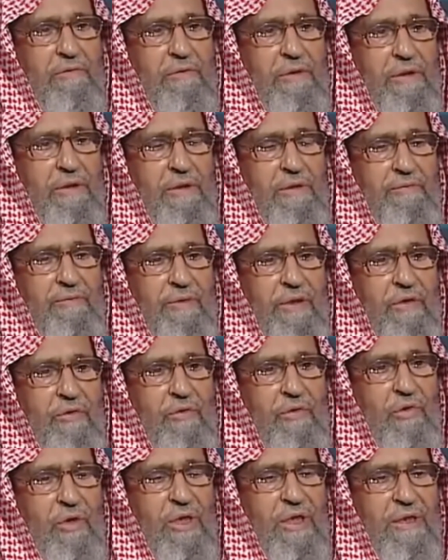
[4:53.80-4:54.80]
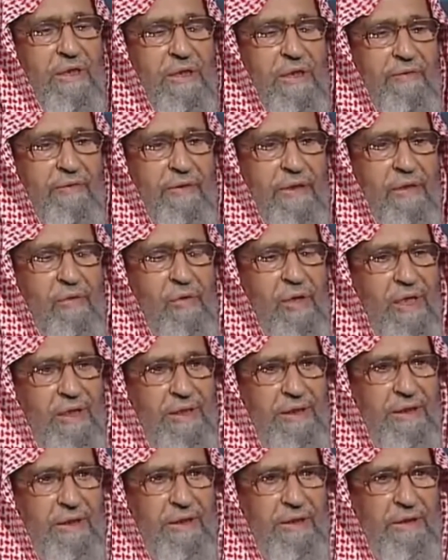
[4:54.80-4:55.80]
والعلم ما هو يؤخذ دفعة
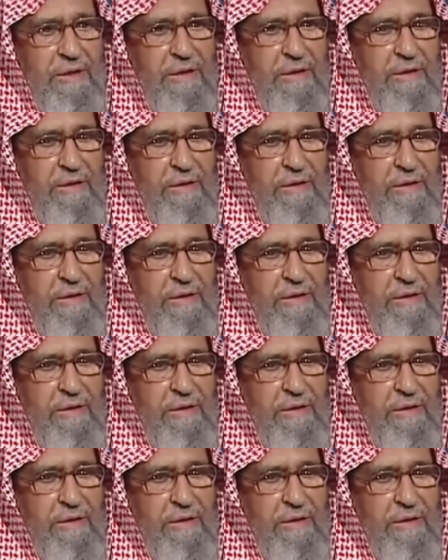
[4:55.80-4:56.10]
واحدة